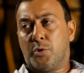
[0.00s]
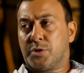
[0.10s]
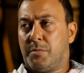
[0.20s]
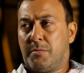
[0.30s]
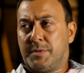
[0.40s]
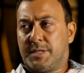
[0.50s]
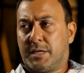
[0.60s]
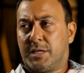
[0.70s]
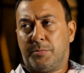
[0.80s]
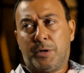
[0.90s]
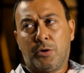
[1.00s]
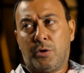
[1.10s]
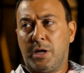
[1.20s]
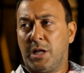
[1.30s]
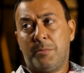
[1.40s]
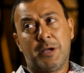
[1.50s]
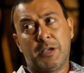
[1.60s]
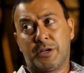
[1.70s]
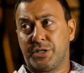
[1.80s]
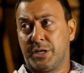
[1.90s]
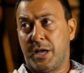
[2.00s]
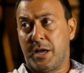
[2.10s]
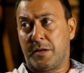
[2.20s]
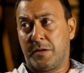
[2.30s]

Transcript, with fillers: Abi o zaman bize kitabına göre yalamak yakışır